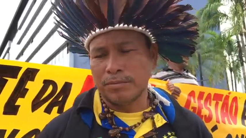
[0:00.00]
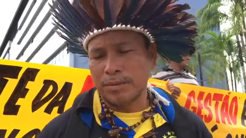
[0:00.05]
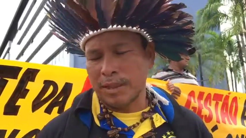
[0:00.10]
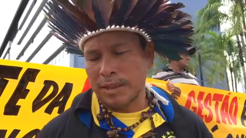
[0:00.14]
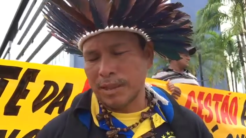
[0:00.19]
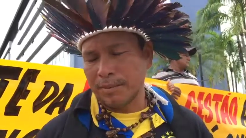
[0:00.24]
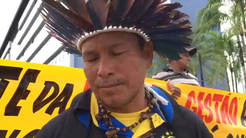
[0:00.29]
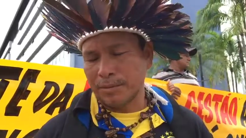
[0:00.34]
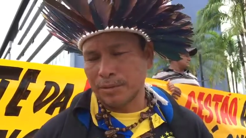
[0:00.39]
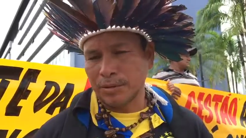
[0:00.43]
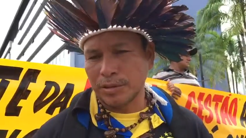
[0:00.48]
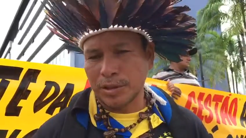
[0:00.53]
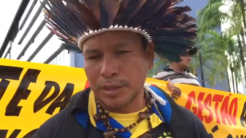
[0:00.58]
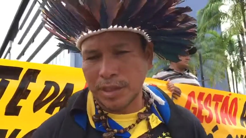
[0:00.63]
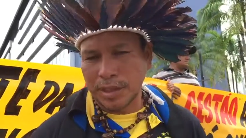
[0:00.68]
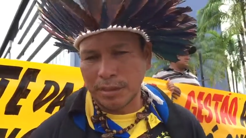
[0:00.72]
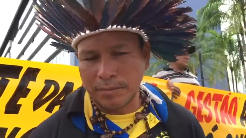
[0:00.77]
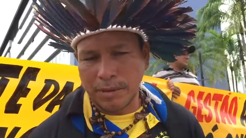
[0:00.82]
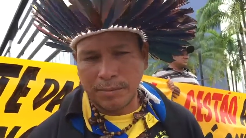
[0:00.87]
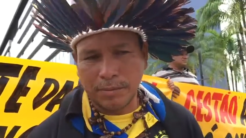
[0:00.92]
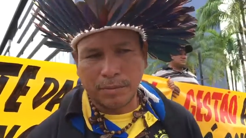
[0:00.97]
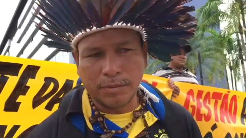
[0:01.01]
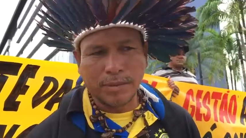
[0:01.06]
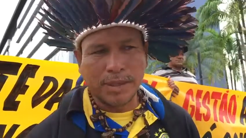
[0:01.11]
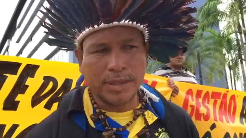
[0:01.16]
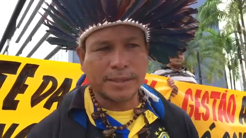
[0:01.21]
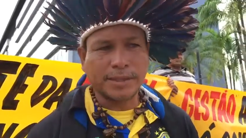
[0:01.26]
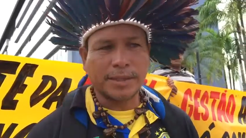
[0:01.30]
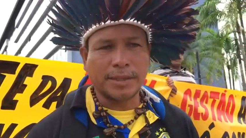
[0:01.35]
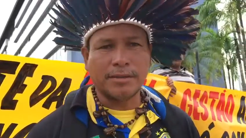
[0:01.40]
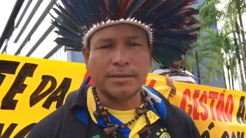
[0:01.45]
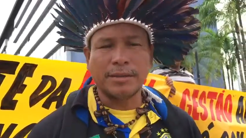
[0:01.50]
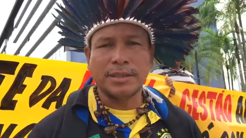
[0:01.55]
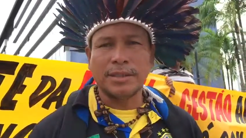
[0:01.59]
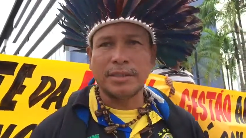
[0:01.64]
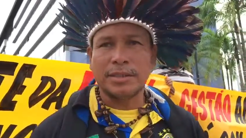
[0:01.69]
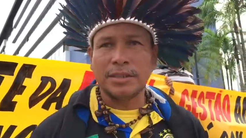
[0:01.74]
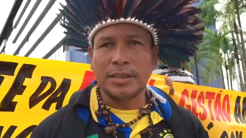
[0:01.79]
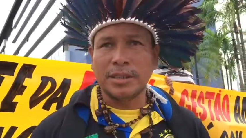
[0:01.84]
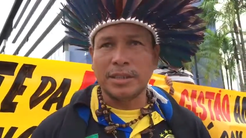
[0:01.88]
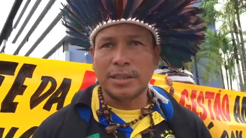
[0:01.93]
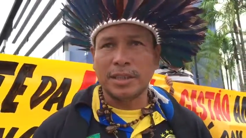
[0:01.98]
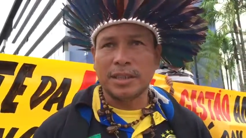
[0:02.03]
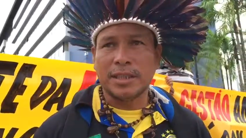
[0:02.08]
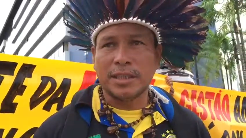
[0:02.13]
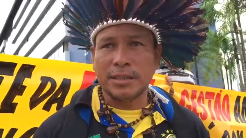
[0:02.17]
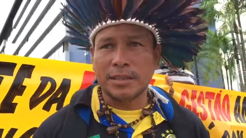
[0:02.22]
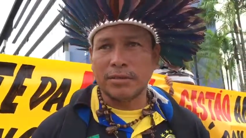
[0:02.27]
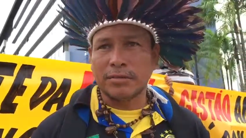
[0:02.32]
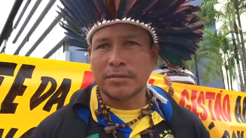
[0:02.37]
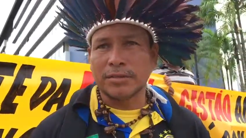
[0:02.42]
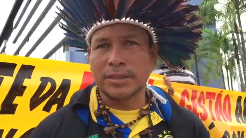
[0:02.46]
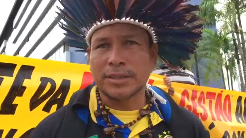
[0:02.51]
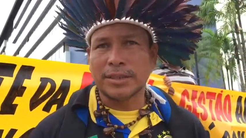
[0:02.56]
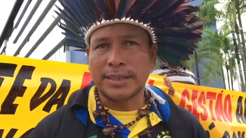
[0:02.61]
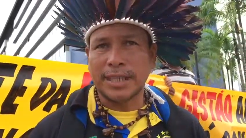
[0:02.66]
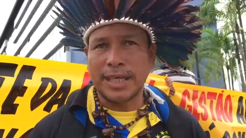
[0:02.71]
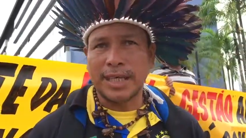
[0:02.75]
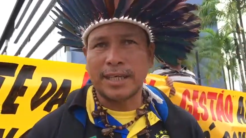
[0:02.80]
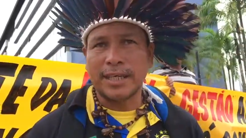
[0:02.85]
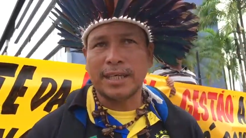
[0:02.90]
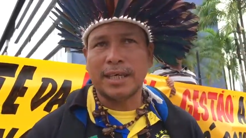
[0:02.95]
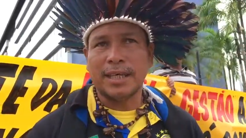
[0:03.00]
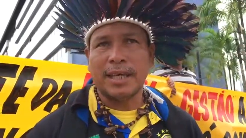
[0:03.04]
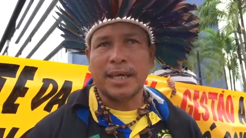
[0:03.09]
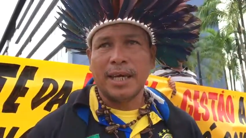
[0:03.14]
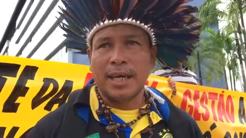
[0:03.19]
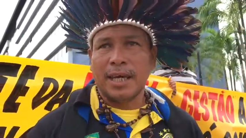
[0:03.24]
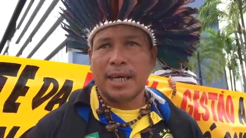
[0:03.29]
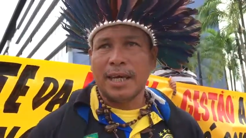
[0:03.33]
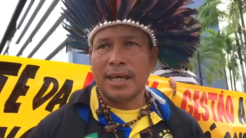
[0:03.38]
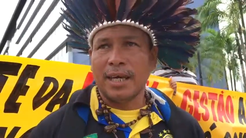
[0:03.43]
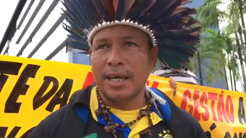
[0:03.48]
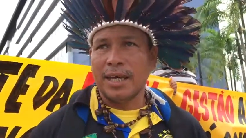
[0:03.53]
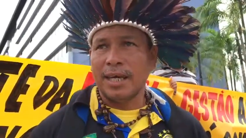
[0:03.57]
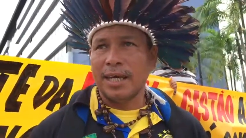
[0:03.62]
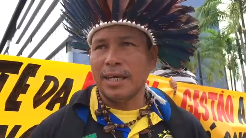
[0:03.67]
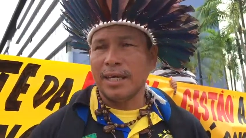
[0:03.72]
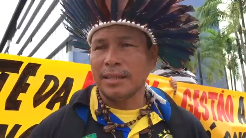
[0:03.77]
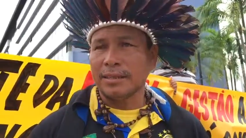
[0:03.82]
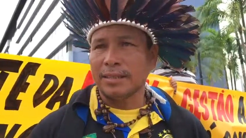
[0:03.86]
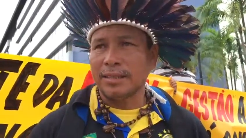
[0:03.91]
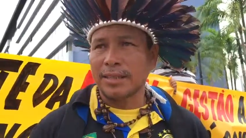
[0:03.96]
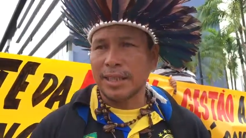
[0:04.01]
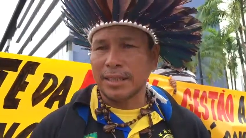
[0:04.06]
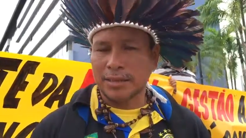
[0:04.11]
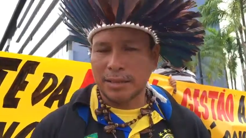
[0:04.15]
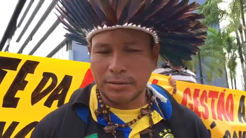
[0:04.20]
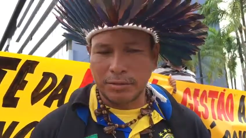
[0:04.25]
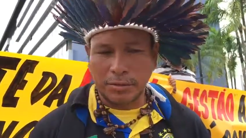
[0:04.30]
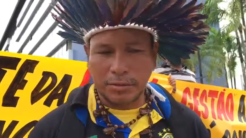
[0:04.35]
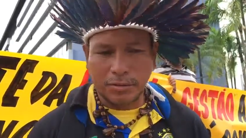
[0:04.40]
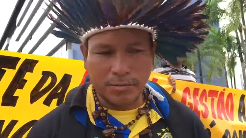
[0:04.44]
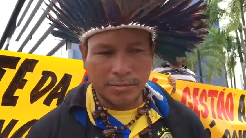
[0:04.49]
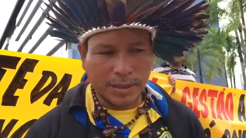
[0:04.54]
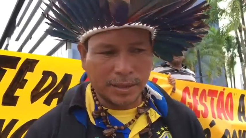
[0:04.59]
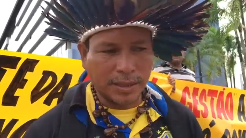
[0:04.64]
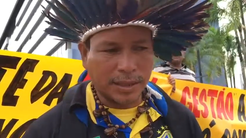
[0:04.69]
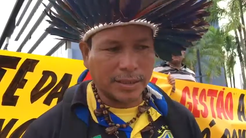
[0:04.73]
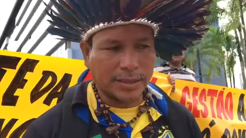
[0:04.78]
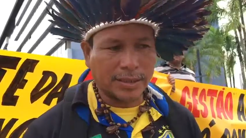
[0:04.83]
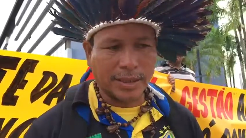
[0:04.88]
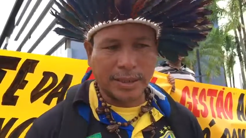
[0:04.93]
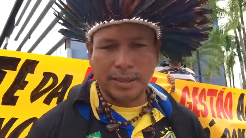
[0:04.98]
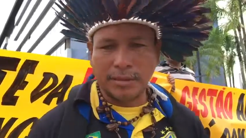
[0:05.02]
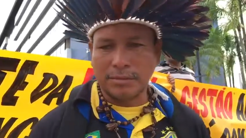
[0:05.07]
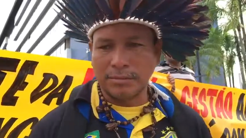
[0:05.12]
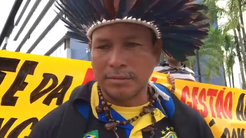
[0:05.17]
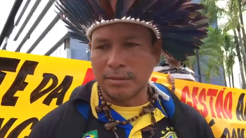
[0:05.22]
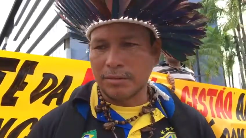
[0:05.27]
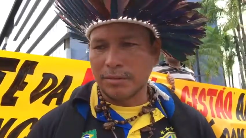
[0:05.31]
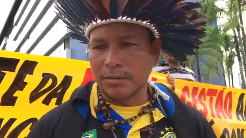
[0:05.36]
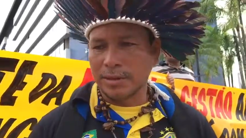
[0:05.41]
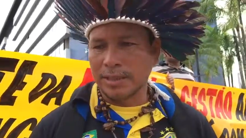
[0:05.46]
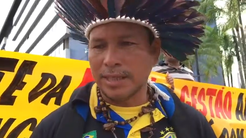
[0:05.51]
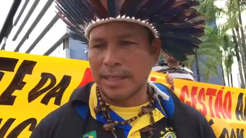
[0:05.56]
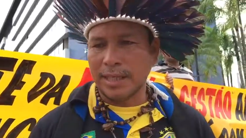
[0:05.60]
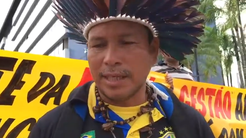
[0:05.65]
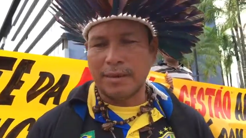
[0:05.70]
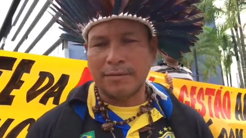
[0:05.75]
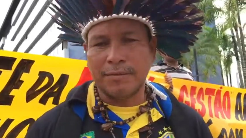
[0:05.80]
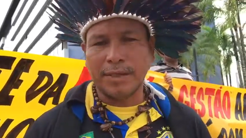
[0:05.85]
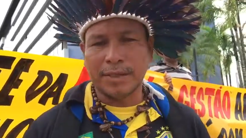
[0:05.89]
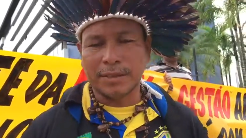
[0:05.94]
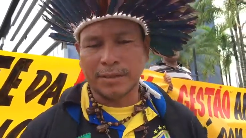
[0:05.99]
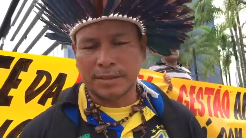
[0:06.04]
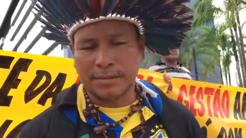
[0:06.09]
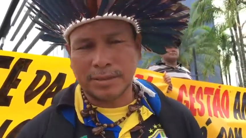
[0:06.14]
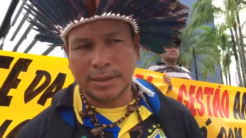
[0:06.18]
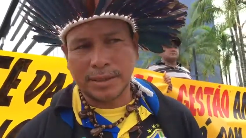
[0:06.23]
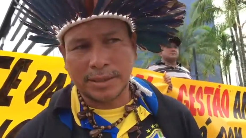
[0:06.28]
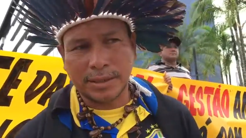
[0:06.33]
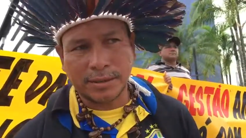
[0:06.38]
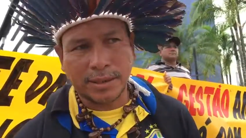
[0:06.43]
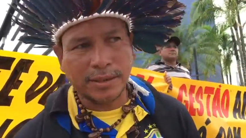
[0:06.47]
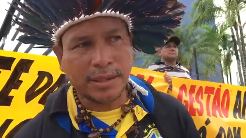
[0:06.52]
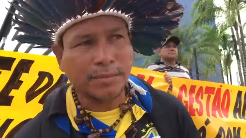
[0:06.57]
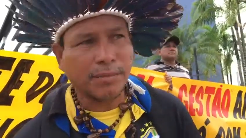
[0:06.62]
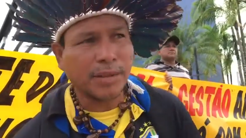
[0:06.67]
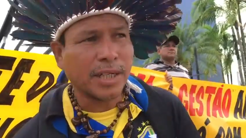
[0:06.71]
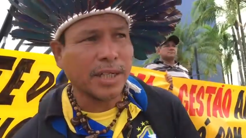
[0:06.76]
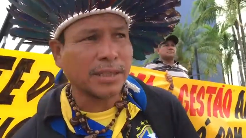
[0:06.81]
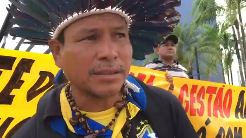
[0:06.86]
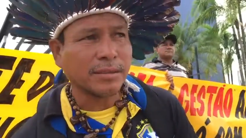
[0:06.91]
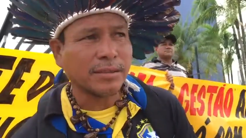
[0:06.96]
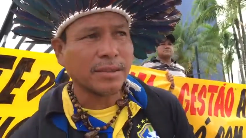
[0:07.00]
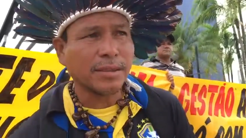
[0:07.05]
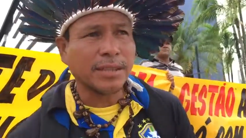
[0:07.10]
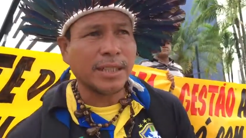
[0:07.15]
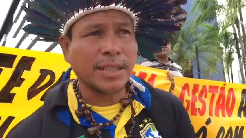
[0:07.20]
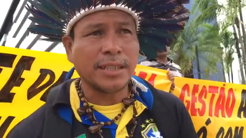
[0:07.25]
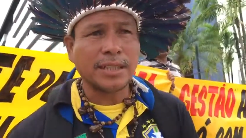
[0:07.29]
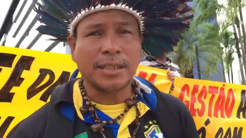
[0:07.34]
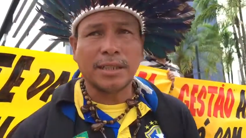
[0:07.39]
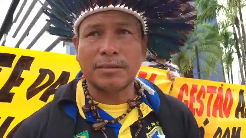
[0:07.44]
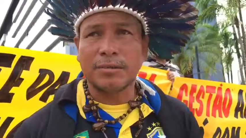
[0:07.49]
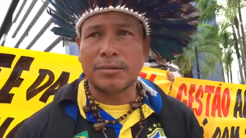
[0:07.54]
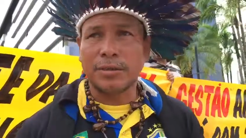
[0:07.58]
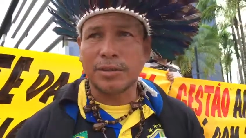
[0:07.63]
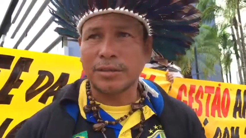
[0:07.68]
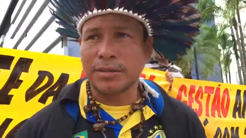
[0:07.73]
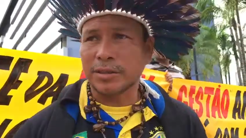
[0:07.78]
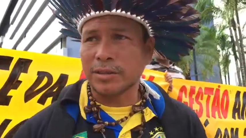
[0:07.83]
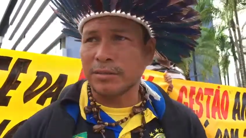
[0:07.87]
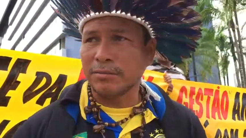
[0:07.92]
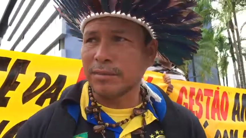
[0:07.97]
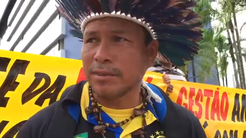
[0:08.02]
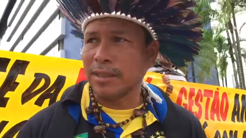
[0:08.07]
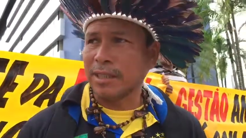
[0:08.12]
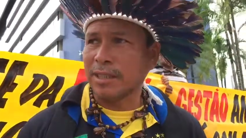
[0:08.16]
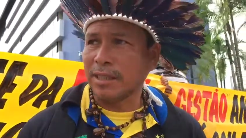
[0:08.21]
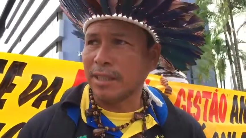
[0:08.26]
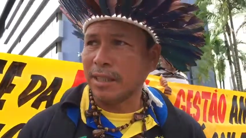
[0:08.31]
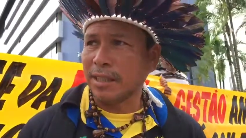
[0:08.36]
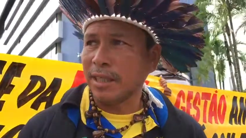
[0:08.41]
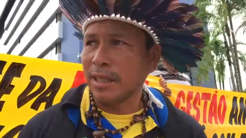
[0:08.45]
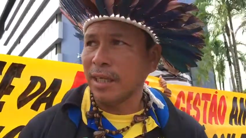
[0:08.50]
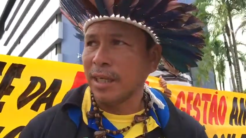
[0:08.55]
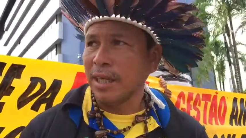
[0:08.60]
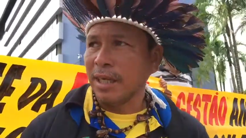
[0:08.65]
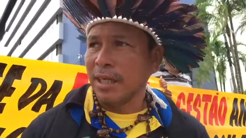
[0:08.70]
é, prejudicando uma população indígena que não consegue é, tirar essa documentação, não consegue rever a situação da demarcação de terra. Então hoje nós estamos aqui